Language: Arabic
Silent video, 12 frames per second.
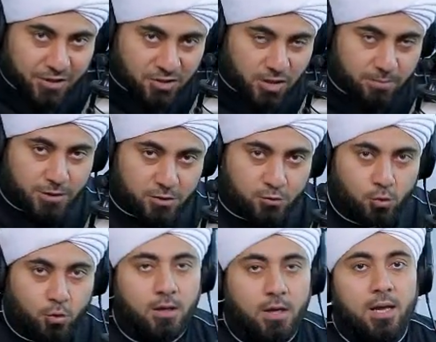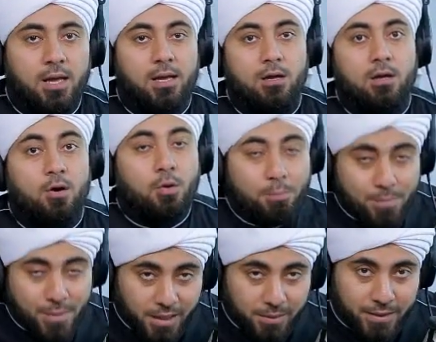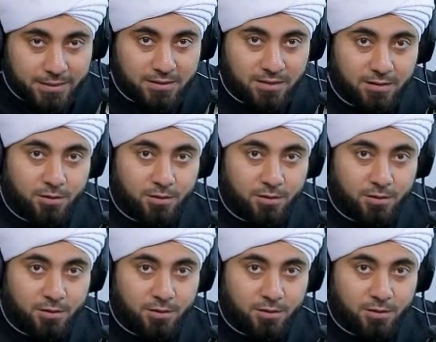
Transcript: فيها شيء من الطول آه، ام معبد